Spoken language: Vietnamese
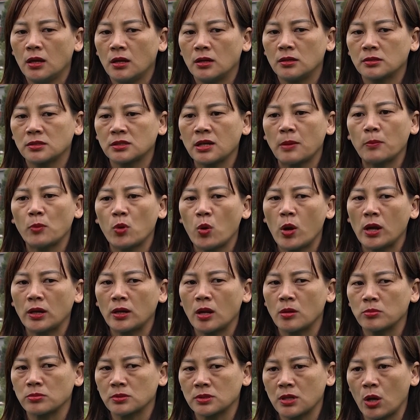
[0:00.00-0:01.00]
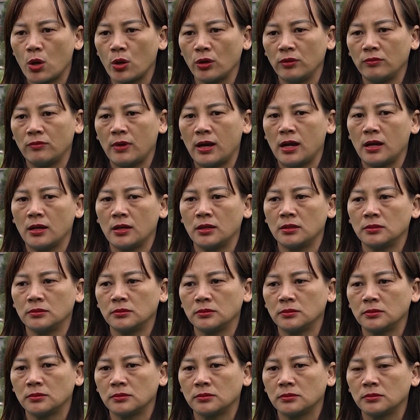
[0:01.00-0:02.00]
ờ, chăm ngoan học giỏi và ừ,
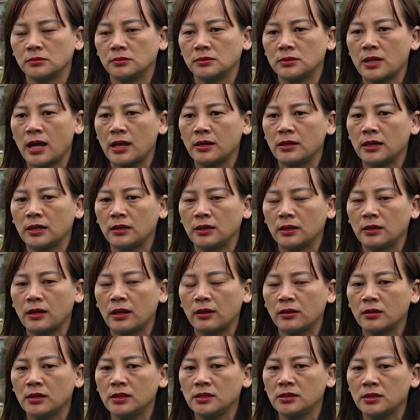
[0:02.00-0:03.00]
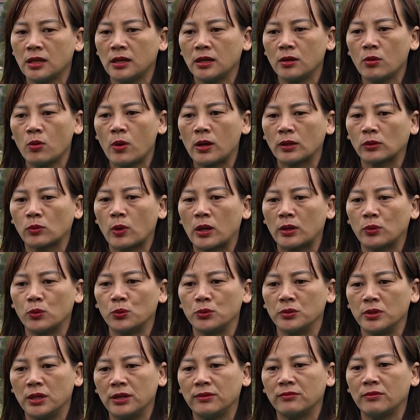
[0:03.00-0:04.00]
gia đình đến nay kinh tế hoàn toàn
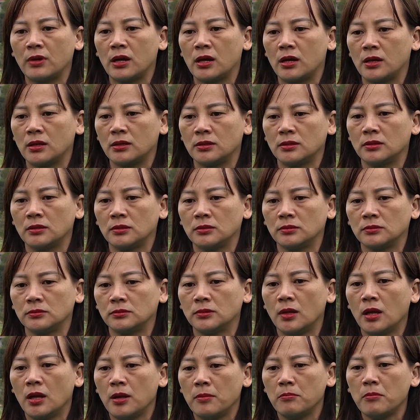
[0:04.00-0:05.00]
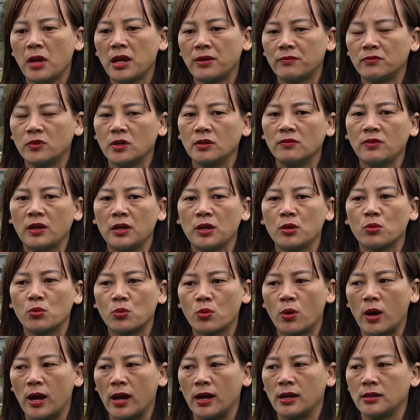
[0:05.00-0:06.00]
ổn định và bền vững và hiệu
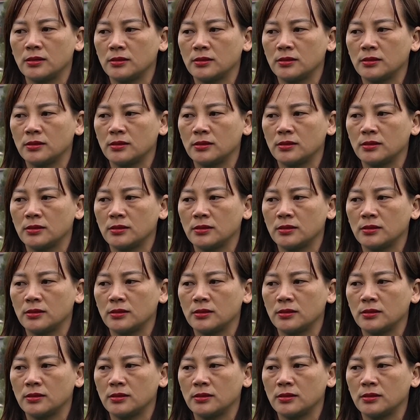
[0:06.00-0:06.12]
quả.